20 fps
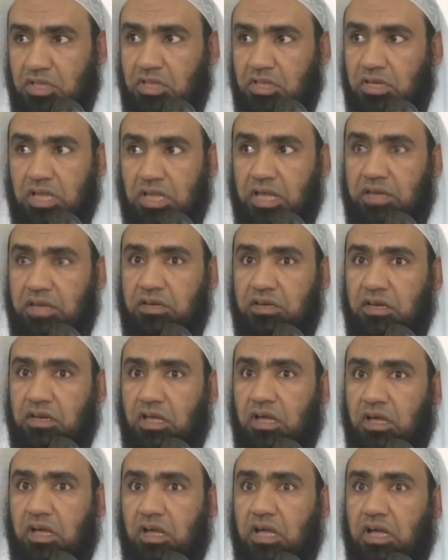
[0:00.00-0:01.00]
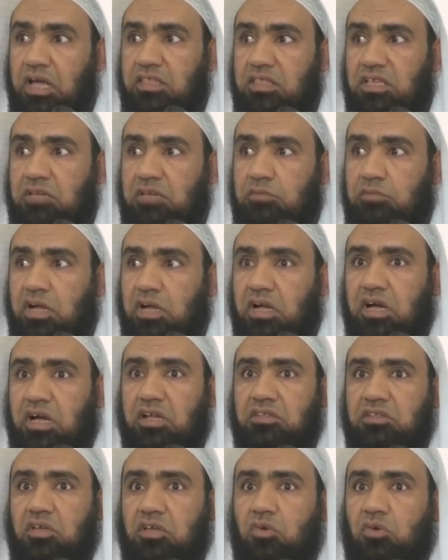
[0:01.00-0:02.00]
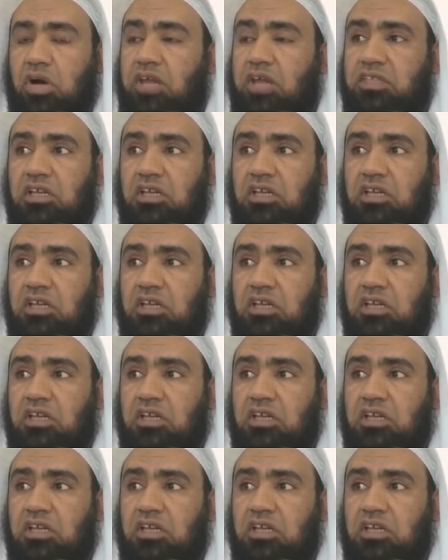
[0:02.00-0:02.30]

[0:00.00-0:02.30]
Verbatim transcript: لأن هذه المقاطع وهذه